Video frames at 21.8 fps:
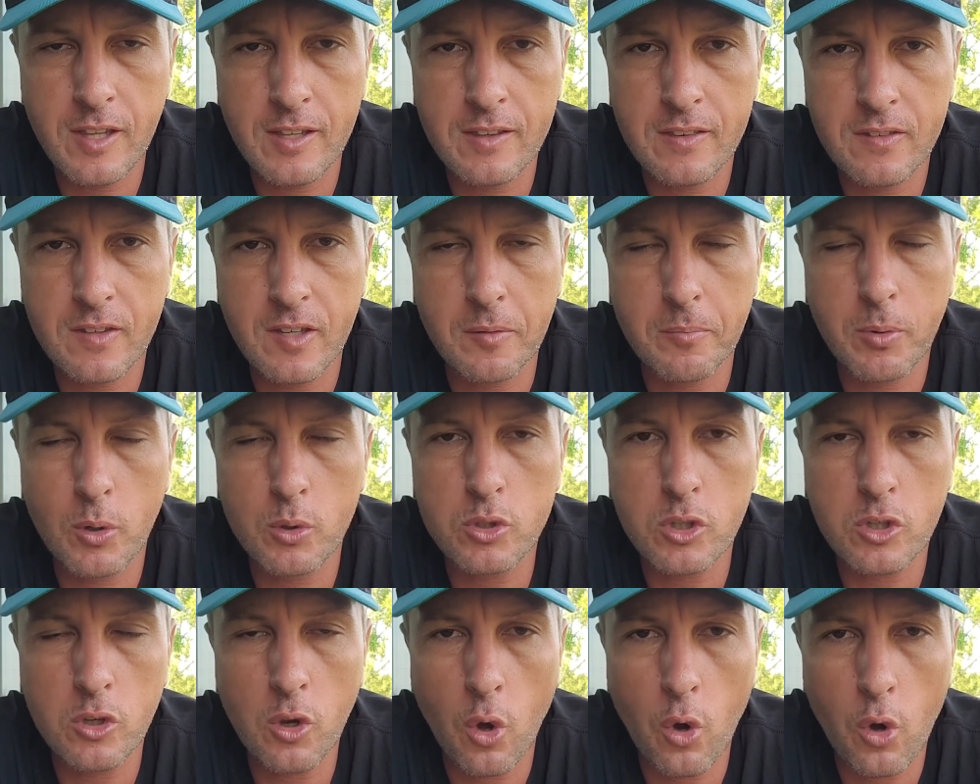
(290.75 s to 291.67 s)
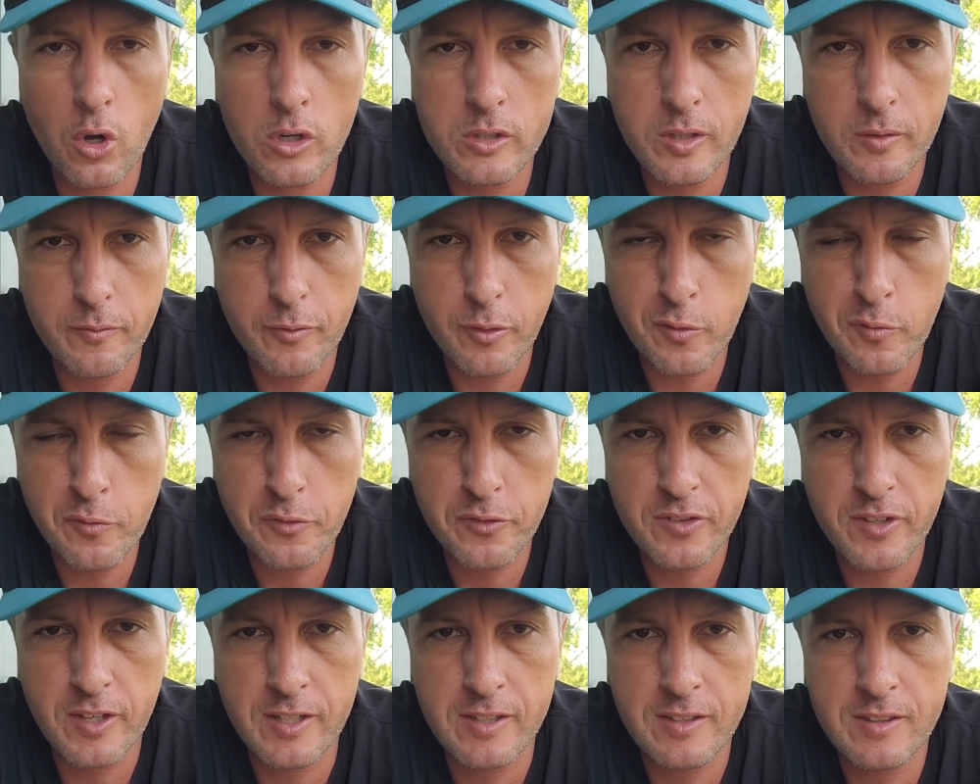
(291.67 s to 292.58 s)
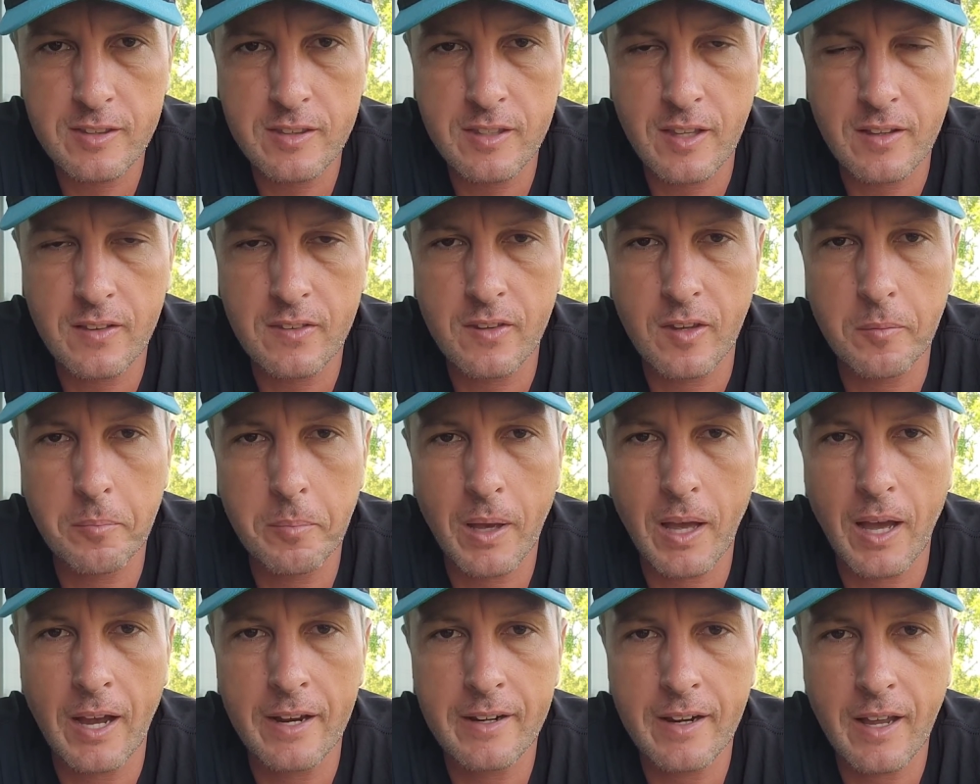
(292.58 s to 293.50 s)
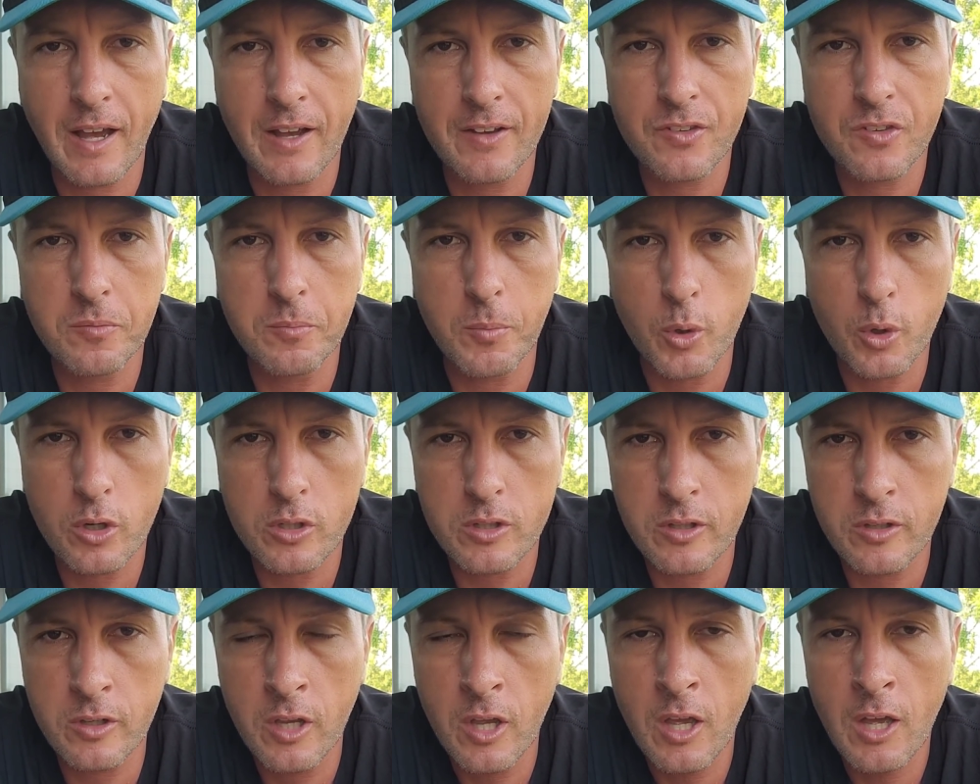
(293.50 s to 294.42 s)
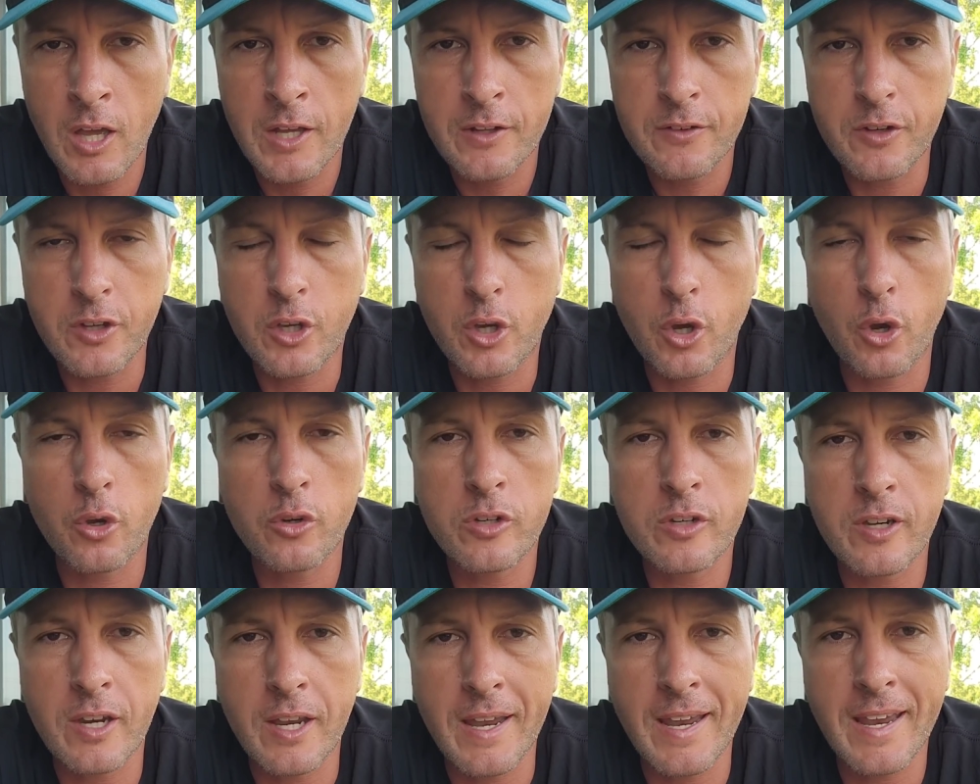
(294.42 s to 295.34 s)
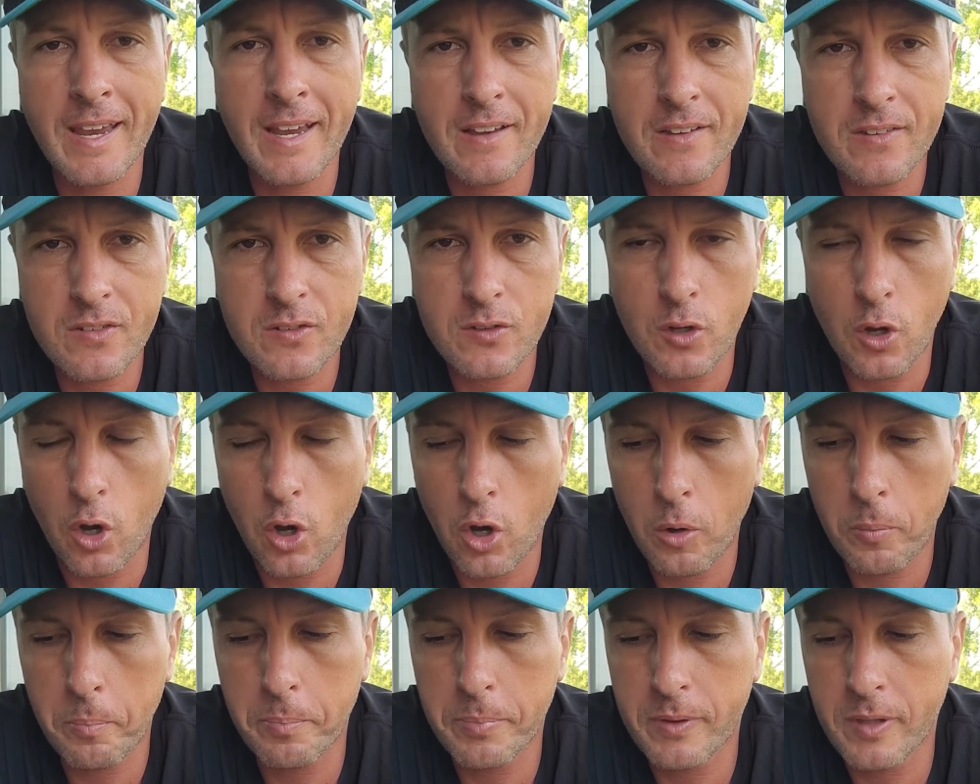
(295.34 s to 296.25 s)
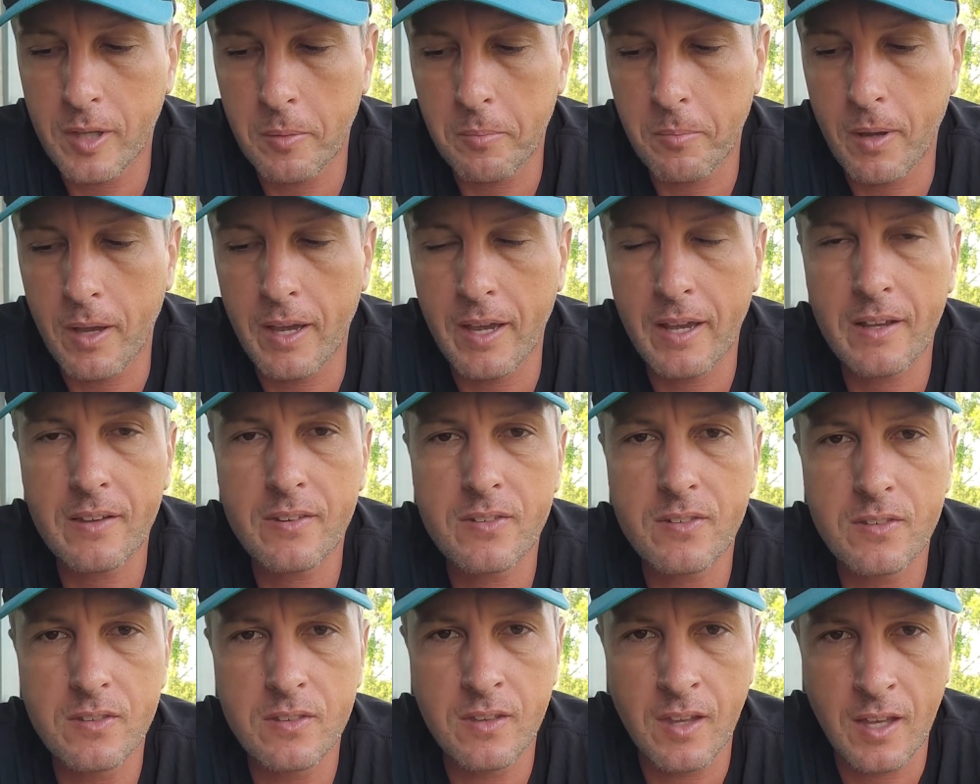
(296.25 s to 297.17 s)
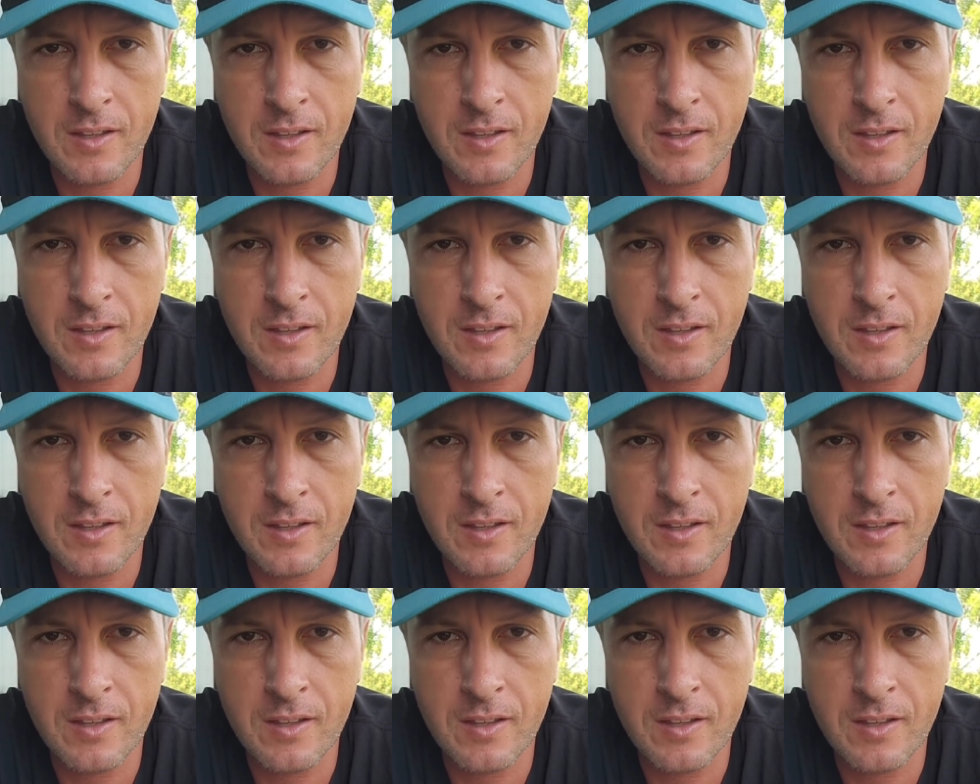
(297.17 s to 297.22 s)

Dezember oder nach dem 15. Dezember einreisen möchten, die können erst ab dem 1.